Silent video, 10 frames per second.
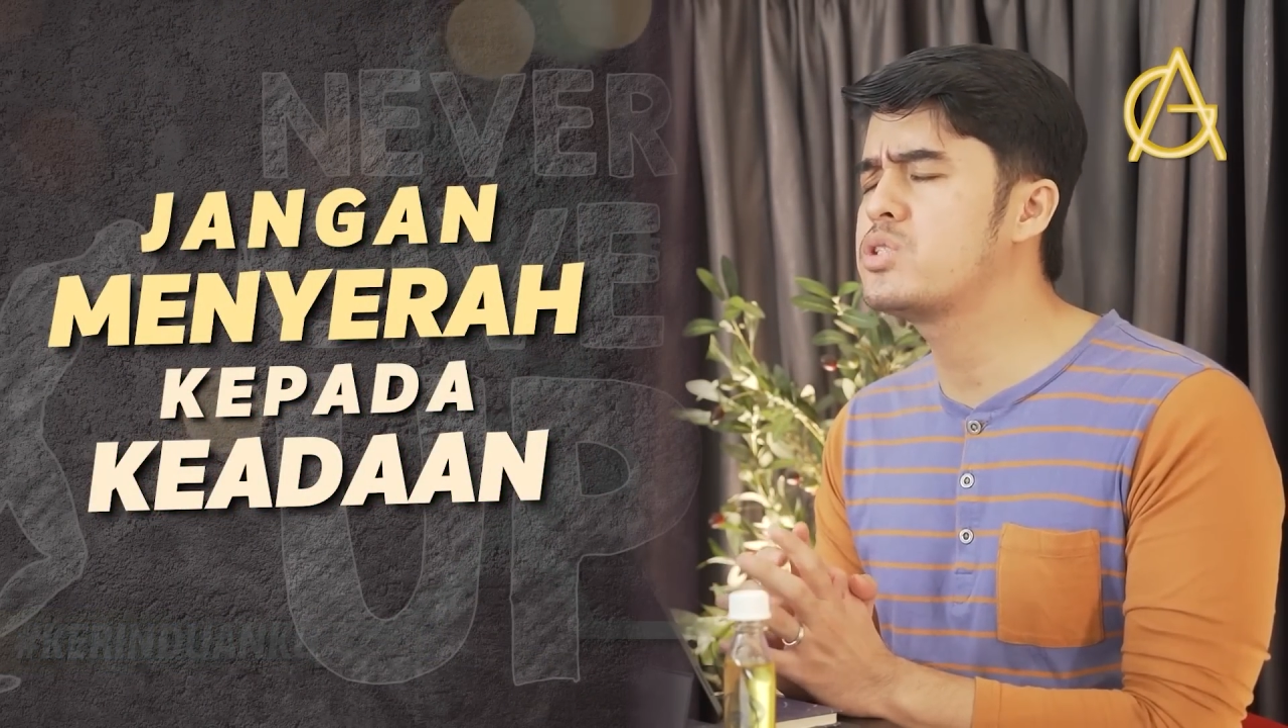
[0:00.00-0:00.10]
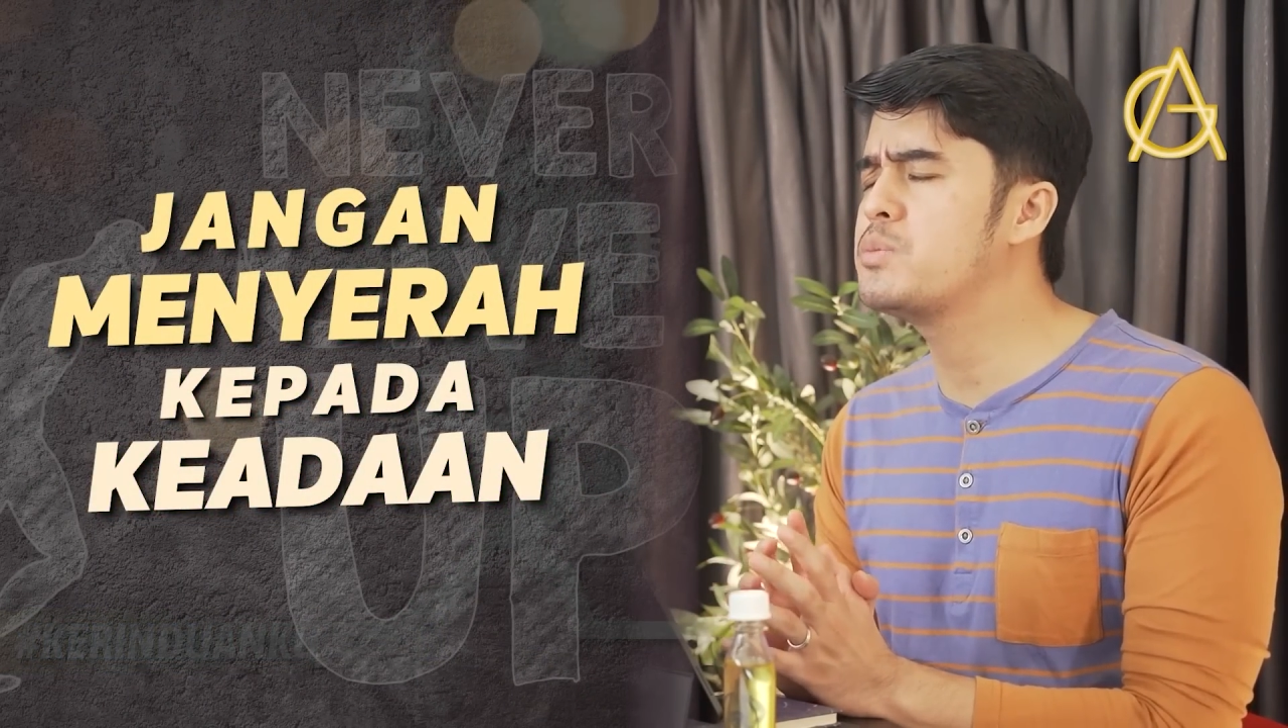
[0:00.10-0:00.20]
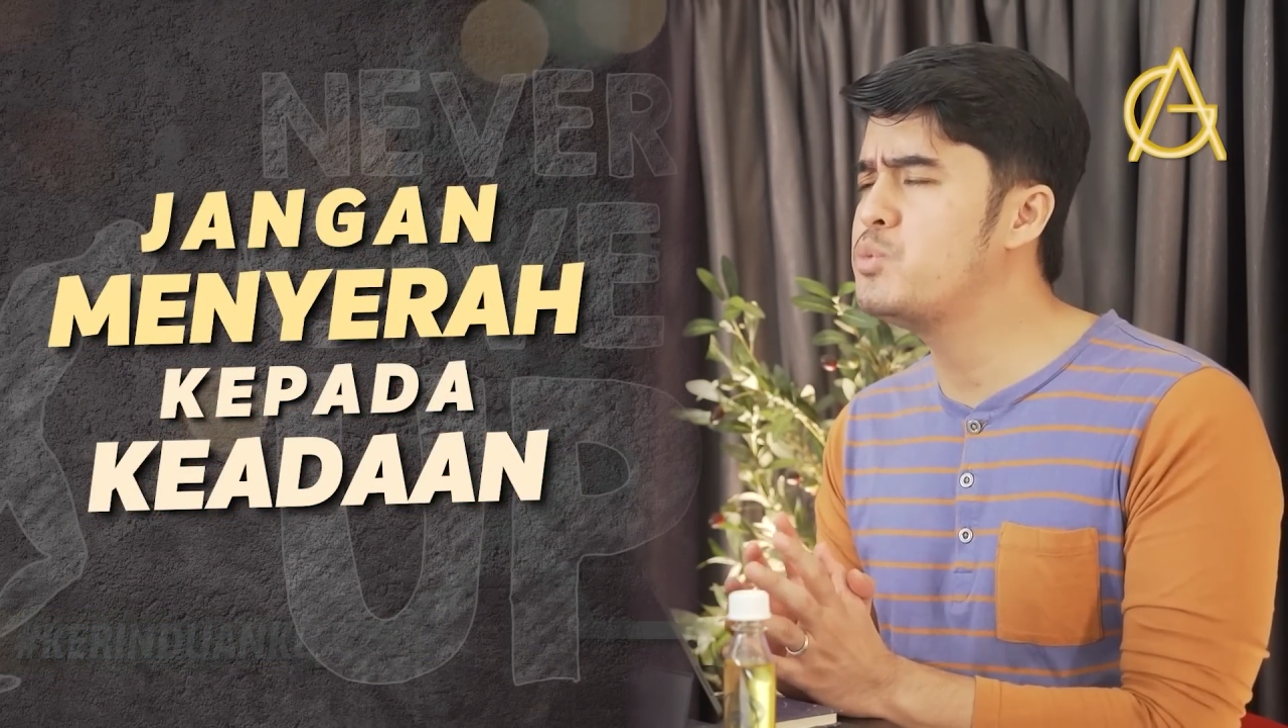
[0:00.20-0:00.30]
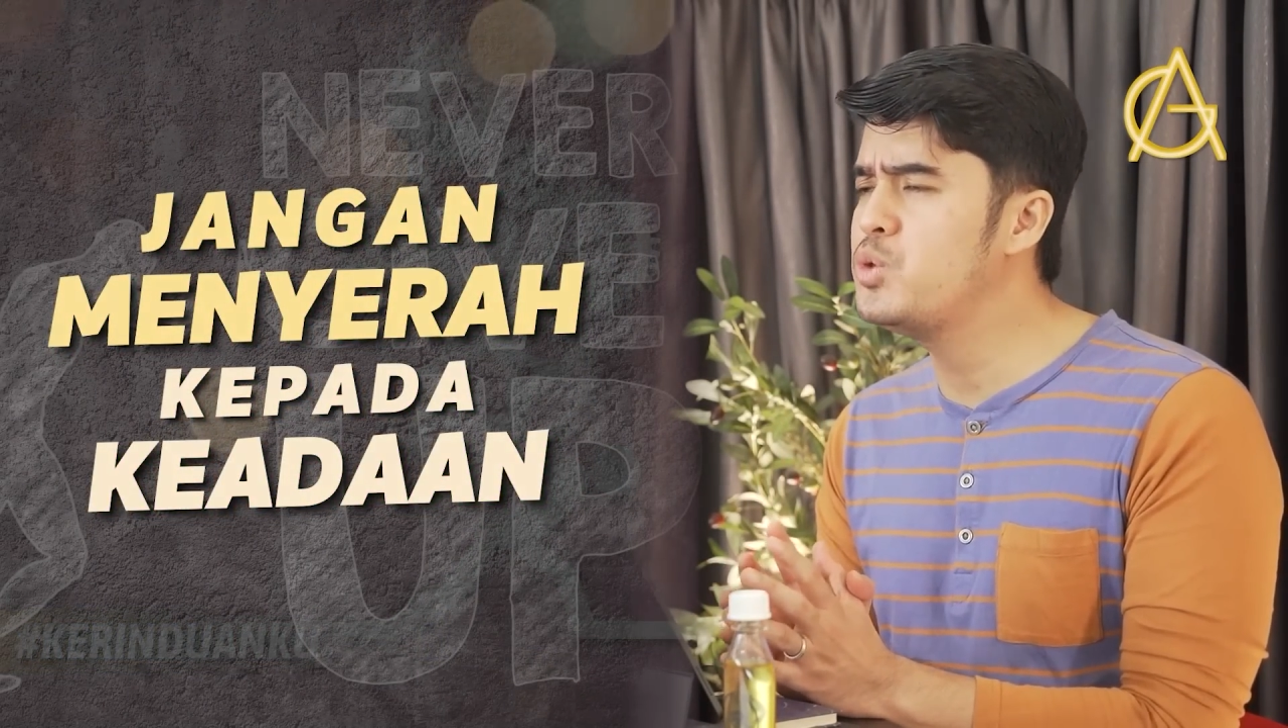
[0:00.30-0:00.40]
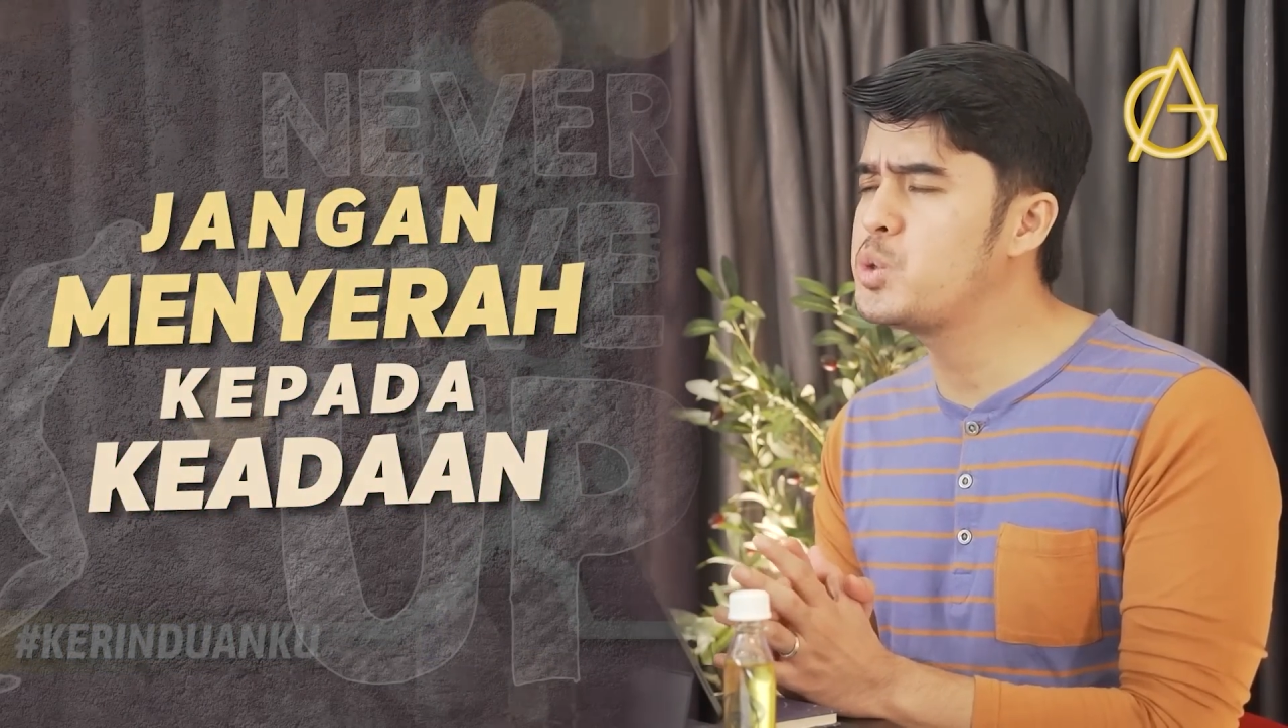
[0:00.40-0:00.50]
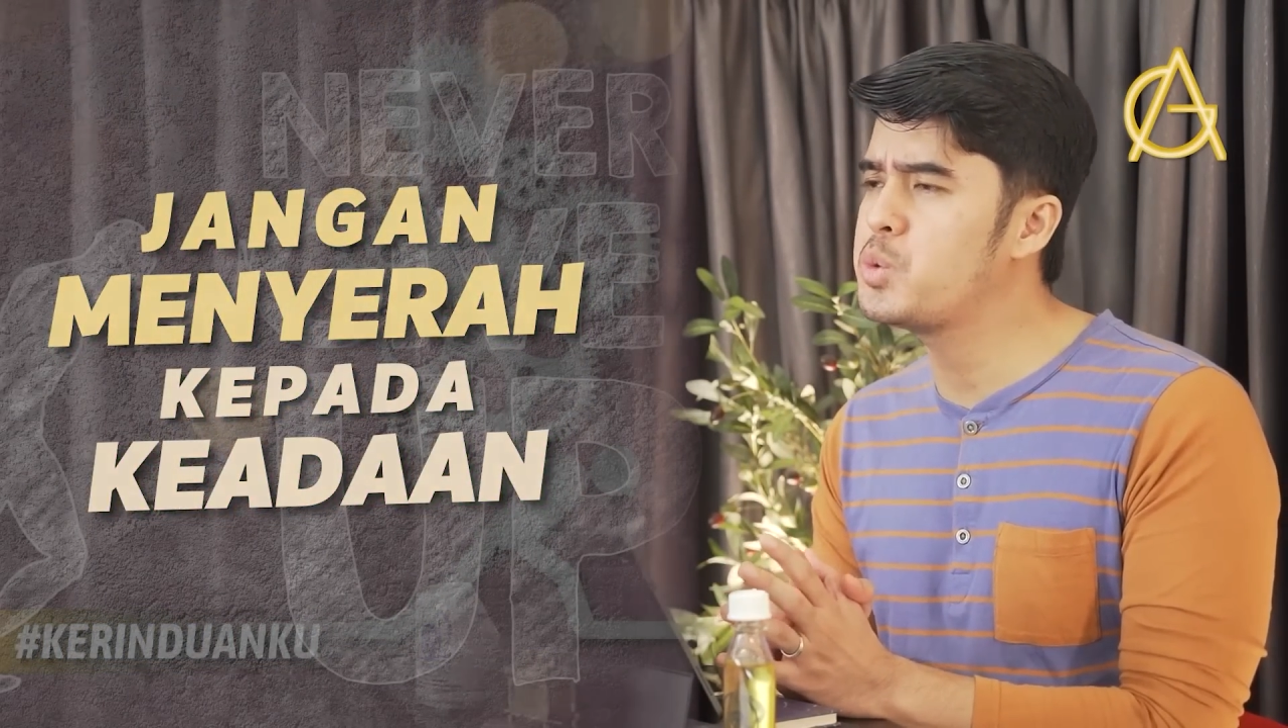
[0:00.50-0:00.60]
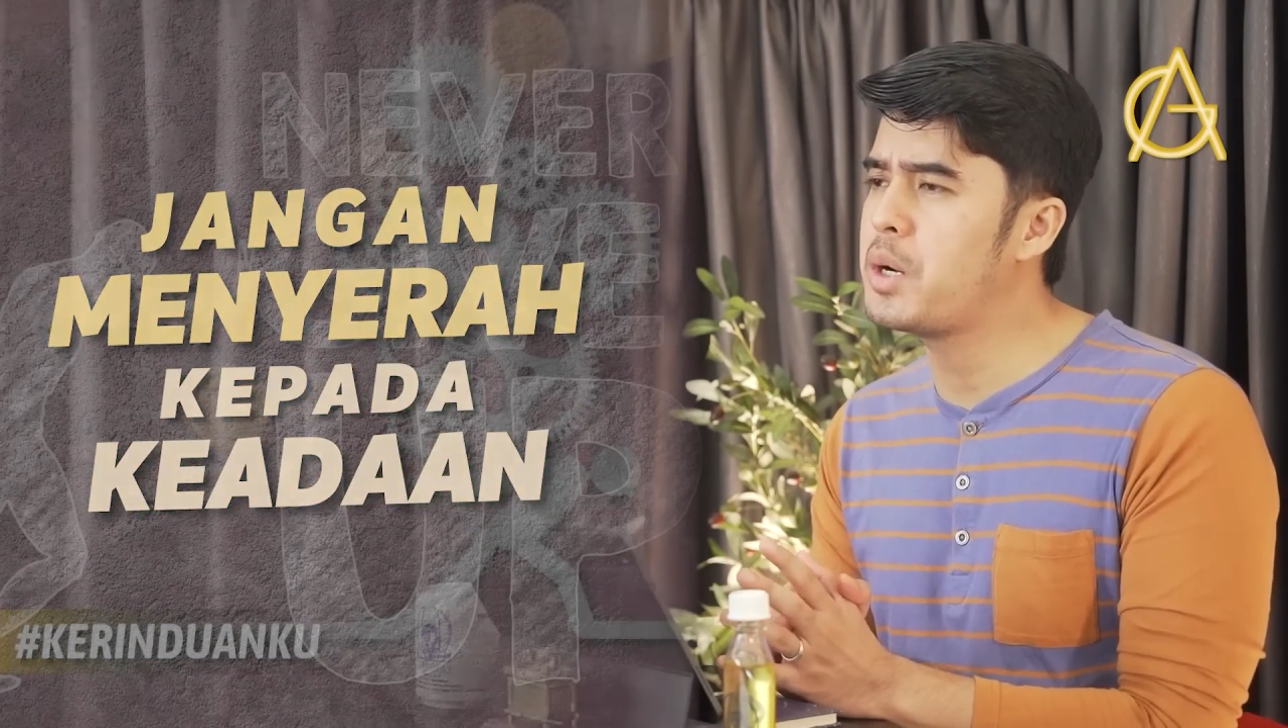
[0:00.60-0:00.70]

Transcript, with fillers: sebuntu